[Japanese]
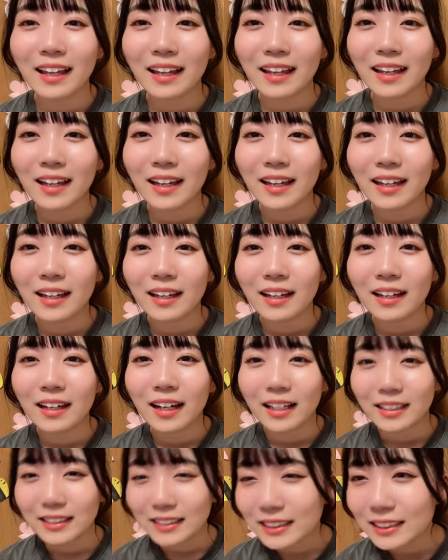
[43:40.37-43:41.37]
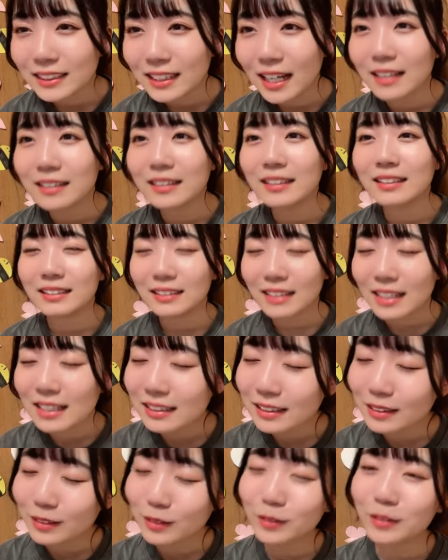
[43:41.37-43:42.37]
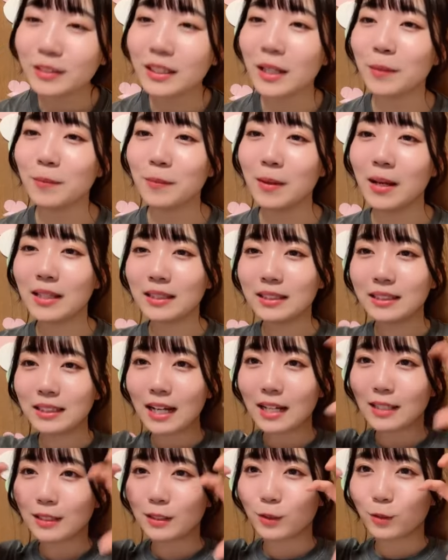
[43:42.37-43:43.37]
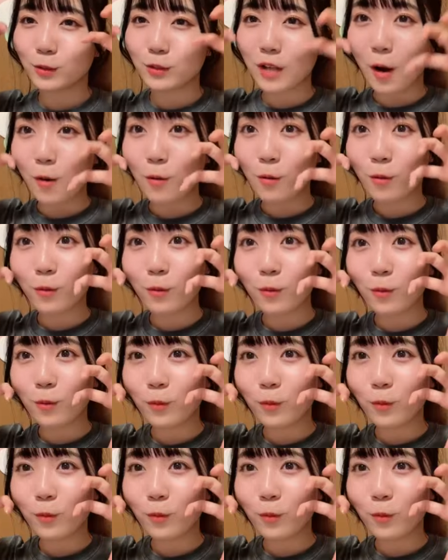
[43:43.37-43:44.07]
えー、8位アンディさんありがとうございます怪獣がおー